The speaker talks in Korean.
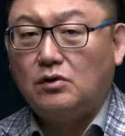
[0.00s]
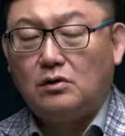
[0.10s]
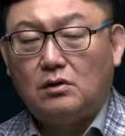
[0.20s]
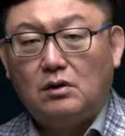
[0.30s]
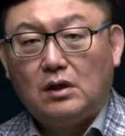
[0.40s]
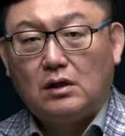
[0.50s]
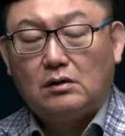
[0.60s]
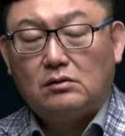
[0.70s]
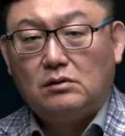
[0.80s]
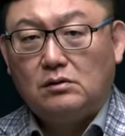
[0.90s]
뭐
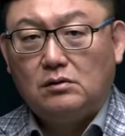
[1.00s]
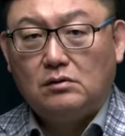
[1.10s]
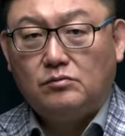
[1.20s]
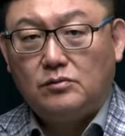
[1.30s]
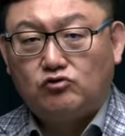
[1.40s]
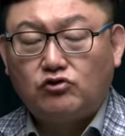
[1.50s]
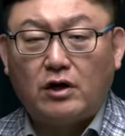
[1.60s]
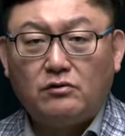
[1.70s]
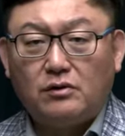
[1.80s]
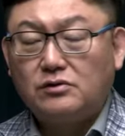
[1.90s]
어,
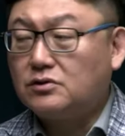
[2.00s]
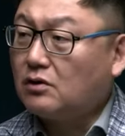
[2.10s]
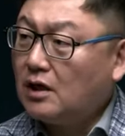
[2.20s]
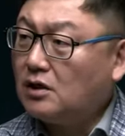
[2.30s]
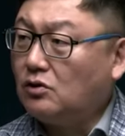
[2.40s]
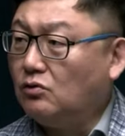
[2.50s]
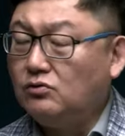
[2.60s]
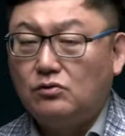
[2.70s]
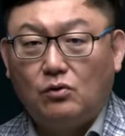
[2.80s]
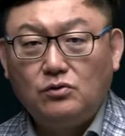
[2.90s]
국회의원은 석 하나 더
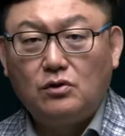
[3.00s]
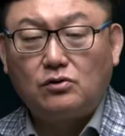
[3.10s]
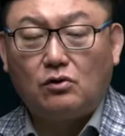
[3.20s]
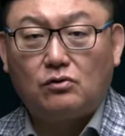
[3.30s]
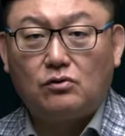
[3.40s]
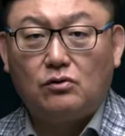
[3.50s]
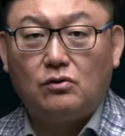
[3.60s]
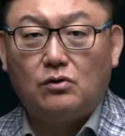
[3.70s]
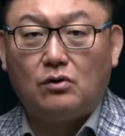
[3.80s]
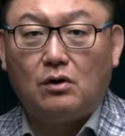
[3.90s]
오는 것도
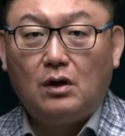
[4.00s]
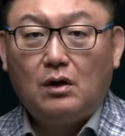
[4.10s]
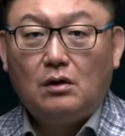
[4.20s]
없고